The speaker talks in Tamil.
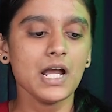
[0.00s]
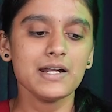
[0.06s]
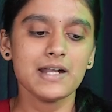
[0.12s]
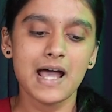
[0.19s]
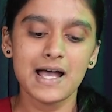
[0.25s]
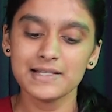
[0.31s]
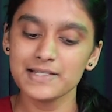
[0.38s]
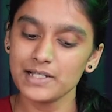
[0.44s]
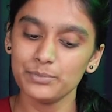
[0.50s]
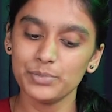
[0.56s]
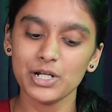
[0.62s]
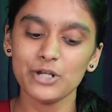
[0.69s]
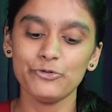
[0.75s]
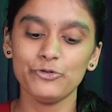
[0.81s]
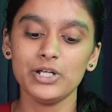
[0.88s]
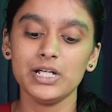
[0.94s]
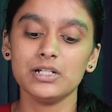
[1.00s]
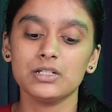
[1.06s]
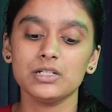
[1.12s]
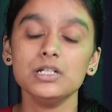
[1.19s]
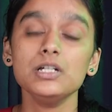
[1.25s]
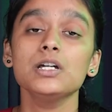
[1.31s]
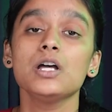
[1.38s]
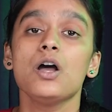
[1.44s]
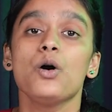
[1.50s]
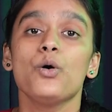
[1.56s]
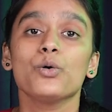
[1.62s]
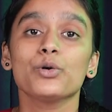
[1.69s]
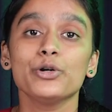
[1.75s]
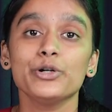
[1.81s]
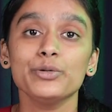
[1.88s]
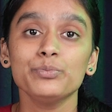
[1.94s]
அண்ட் ஆன்சர் ப்ரீஃப்லி இருக்குது
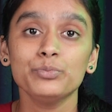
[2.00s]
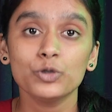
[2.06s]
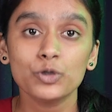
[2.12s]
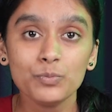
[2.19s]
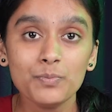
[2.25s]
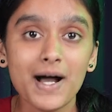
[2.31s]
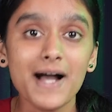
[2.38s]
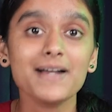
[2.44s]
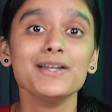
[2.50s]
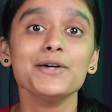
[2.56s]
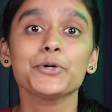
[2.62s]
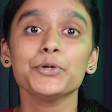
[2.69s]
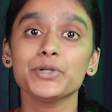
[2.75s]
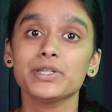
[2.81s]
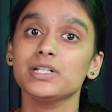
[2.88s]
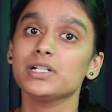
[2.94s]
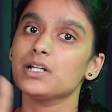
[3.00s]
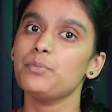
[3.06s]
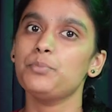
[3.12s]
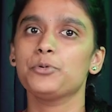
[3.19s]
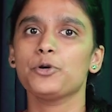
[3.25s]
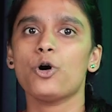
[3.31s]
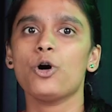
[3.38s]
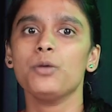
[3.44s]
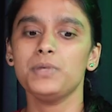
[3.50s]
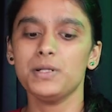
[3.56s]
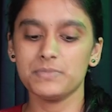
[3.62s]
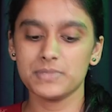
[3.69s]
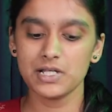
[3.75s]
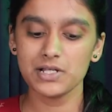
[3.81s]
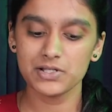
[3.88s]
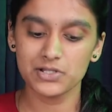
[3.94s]
உங்களோட புக் பேக்கில் கொடுத்துருக்க
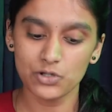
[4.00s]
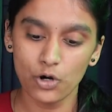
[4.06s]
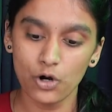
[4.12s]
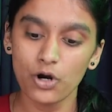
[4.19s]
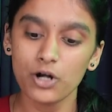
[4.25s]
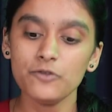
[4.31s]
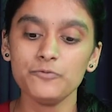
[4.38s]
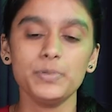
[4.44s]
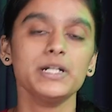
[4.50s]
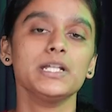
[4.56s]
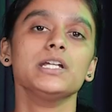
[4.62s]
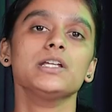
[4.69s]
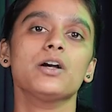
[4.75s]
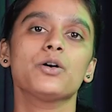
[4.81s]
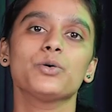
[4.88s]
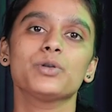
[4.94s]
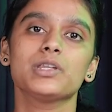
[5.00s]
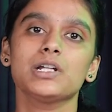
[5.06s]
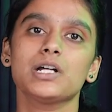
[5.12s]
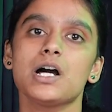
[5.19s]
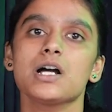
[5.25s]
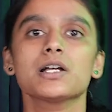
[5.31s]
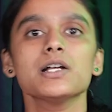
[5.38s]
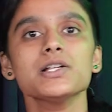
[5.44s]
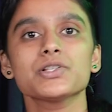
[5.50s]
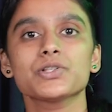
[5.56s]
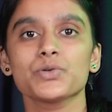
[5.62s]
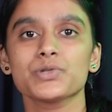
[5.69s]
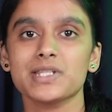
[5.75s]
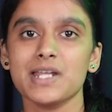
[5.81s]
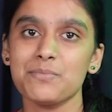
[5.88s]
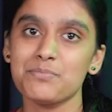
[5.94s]
ப்ராப்ளம்ஸை சால்வ் பண்ணி இங்கே கொடுத்துருக்காங்க
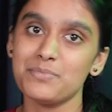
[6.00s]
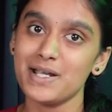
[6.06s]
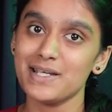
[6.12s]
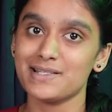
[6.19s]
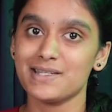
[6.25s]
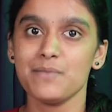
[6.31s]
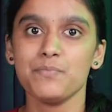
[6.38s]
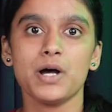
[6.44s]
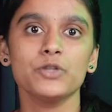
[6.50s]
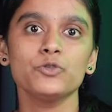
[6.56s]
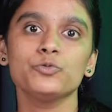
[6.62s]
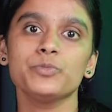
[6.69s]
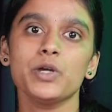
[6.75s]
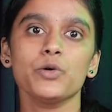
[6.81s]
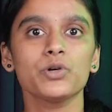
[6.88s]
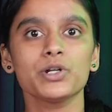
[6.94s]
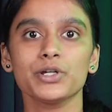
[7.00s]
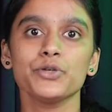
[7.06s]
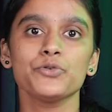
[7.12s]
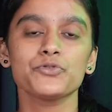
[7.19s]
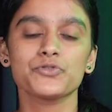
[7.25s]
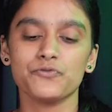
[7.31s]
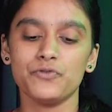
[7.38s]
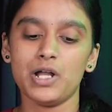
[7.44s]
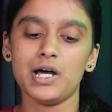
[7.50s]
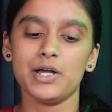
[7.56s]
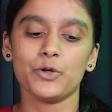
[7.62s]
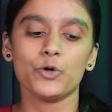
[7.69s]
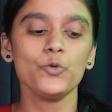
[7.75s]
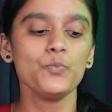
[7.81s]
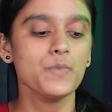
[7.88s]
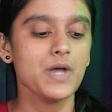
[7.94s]
ஸோ ஸ்டெப் பை ஸ்டெப் அதுவுமே உங்களுக்கு யூஸ்ஃபுல்லாக
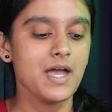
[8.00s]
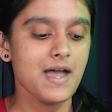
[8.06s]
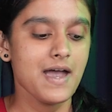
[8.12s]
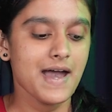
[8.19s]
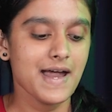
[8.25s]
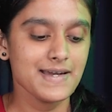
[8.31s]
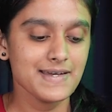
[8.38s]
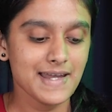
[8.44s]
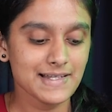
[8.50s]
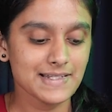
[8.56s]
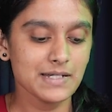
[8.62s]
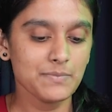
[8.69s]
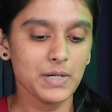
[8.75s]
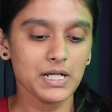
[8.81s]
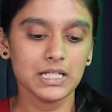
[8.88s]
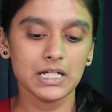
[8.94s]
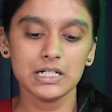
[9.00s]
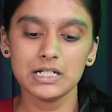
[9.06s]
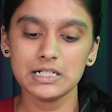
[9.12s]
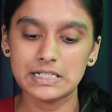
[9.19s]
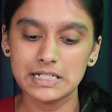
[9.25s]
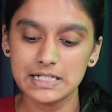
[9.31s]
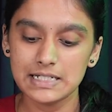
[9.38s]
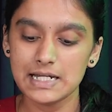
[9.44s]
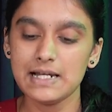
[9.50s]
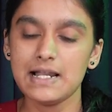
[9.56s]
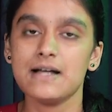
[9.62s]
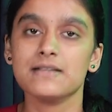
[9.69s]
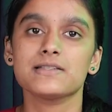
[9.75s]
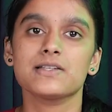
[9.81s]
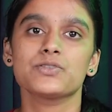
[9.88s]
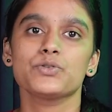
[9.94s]
இருக்கும் அண்ட் நெக்ஸ்ட் பார்த்தீங்கன்னா டீட்டெயில்
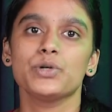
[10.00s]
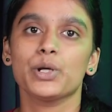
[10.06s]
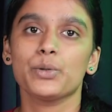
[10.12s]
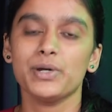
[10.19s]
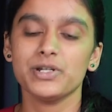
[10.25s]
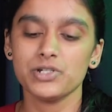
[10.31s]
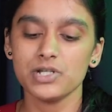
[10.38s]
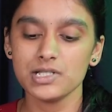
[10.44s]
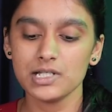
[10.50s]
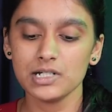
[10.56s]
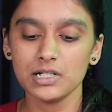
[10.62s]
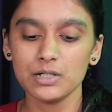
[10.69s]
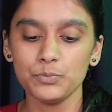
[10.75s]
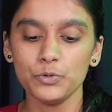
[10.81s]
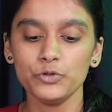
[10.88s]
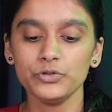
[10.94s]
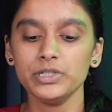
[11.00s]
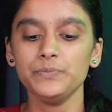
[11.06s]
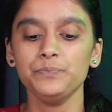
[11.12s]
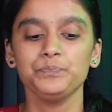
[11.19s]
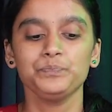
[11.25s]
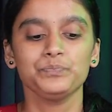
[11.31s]
ஆன்சர்ஸோட கொஷின்ஸ் இருக்க போது